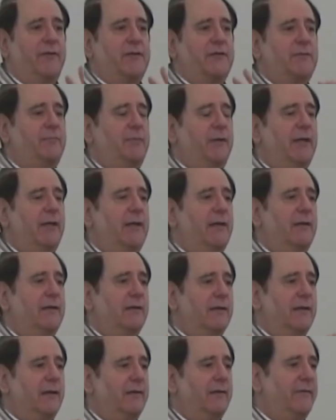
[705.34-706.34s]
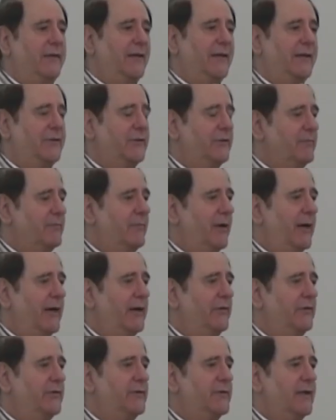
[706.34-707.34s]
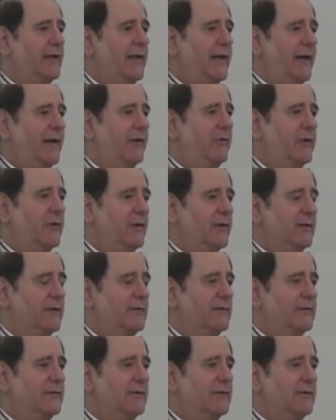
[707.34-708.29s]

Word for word: до скорости 100 миль в час.